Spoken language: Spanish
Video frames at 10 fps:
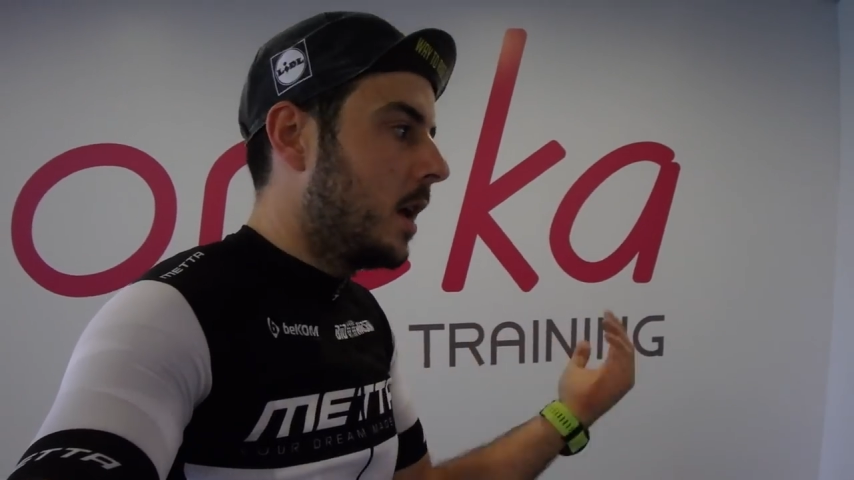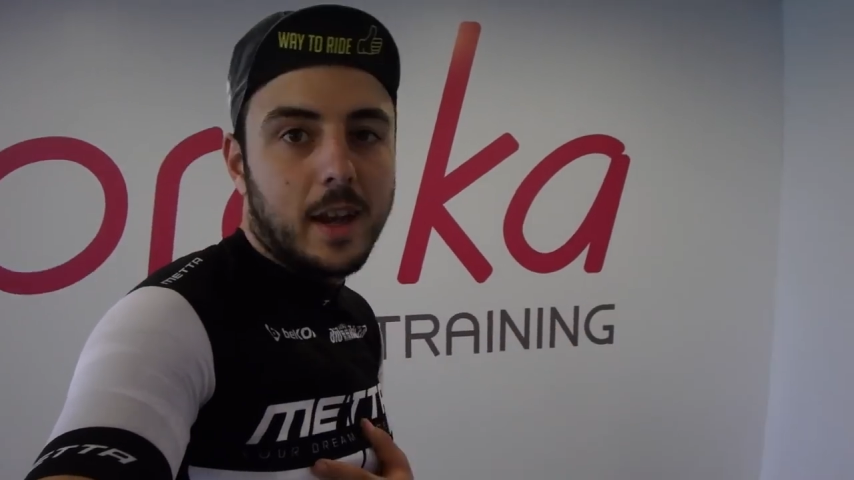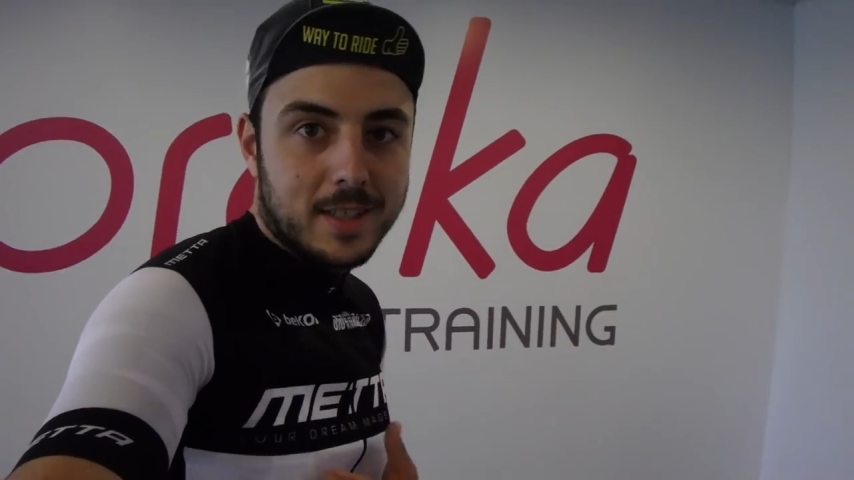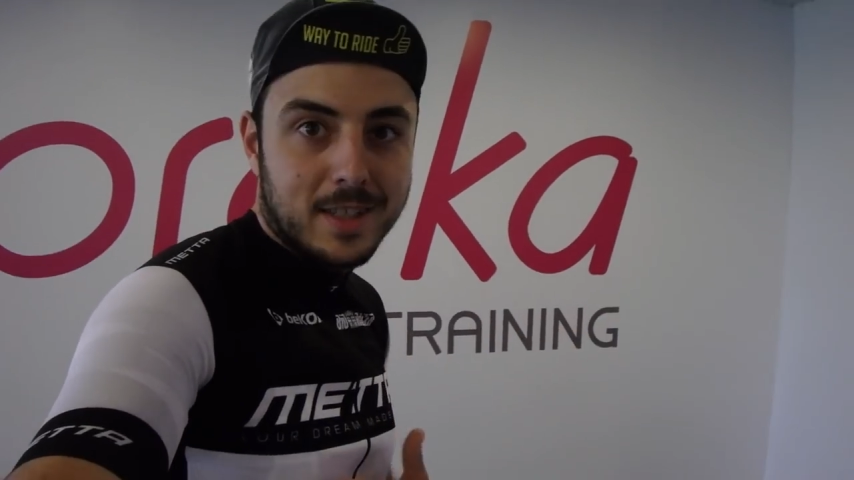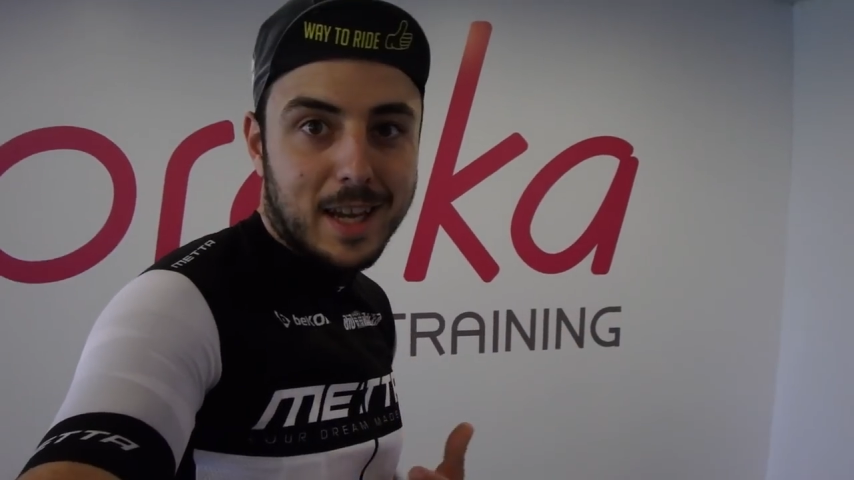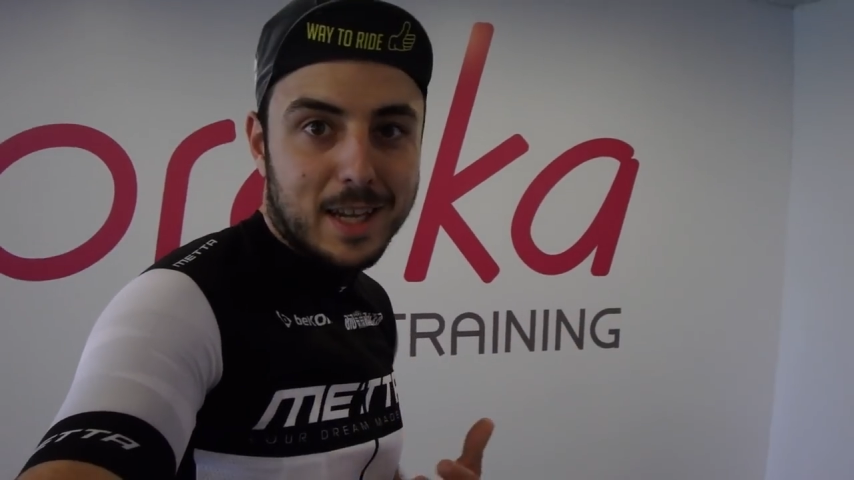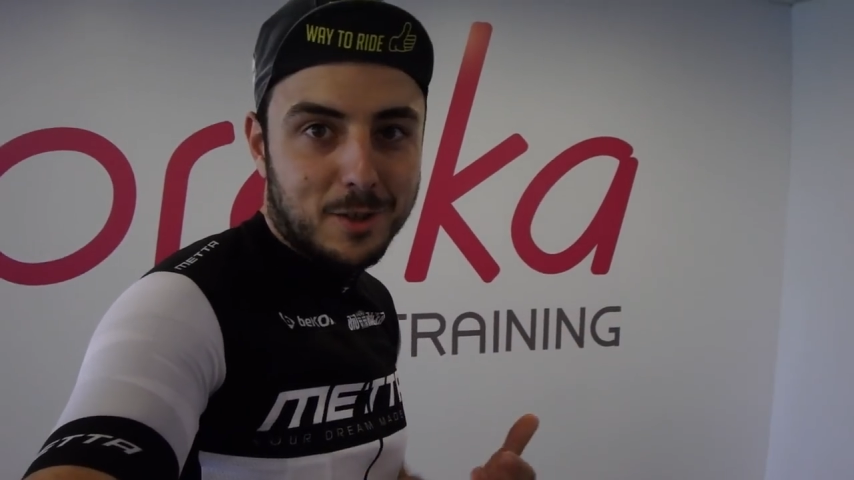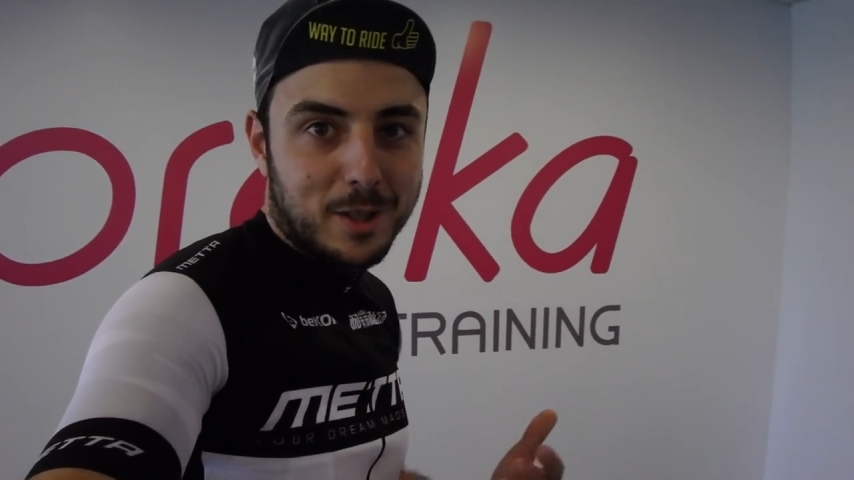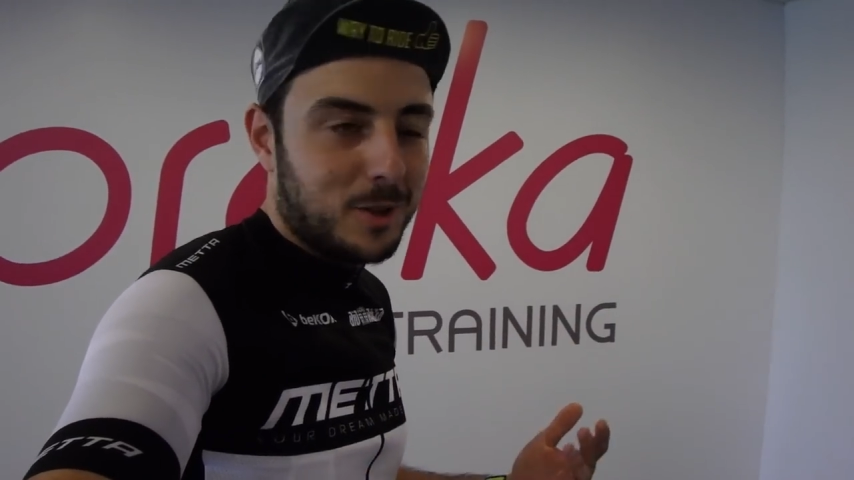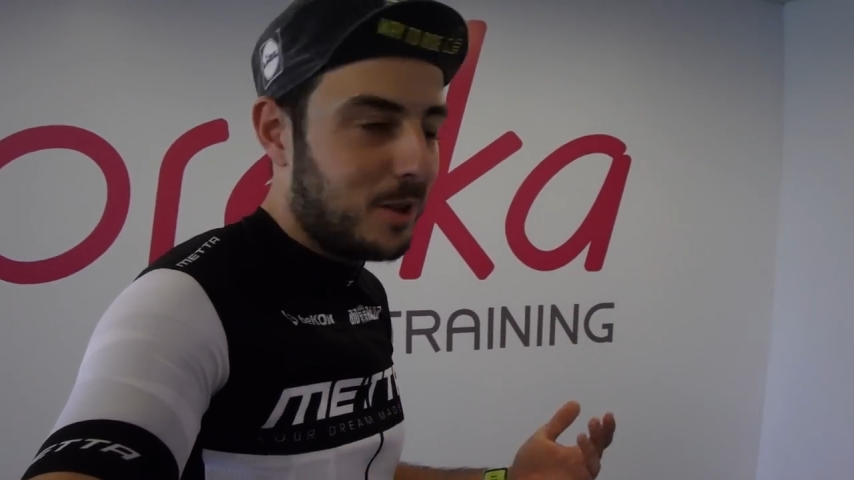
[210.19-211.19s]
En este
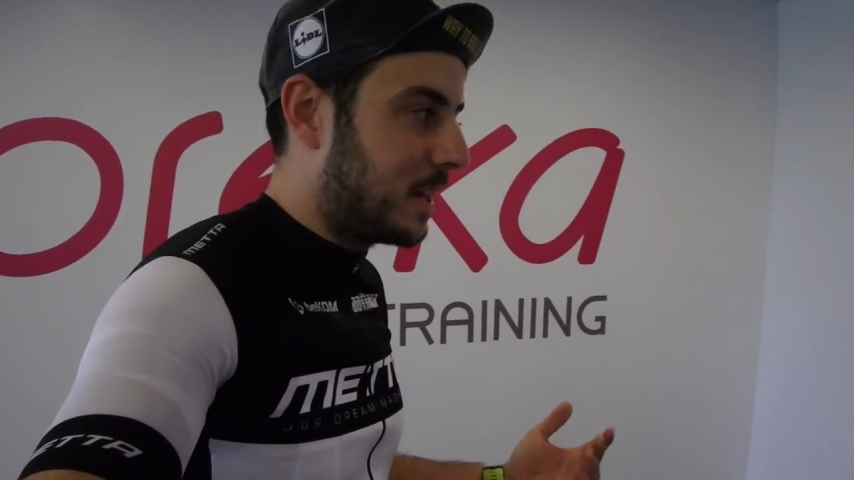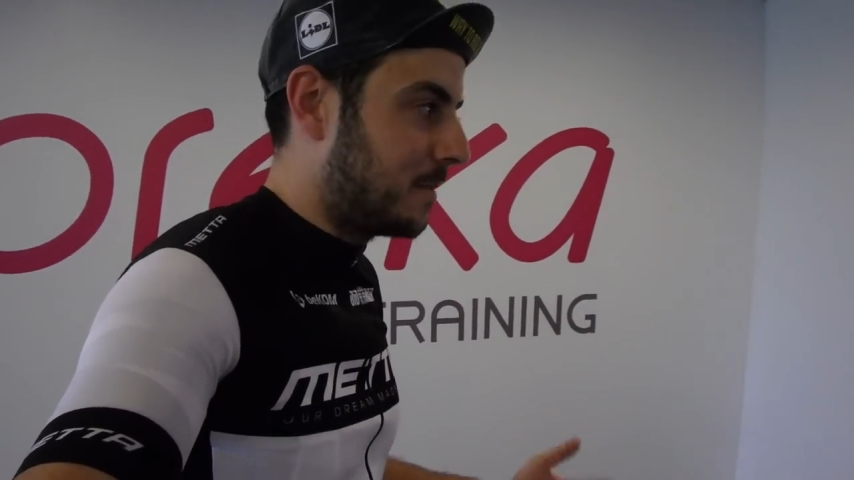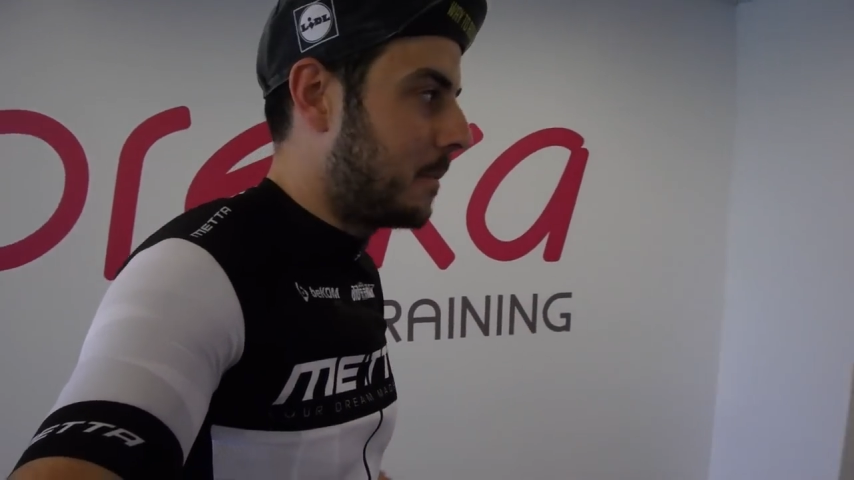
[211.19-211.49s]
caso, entonces,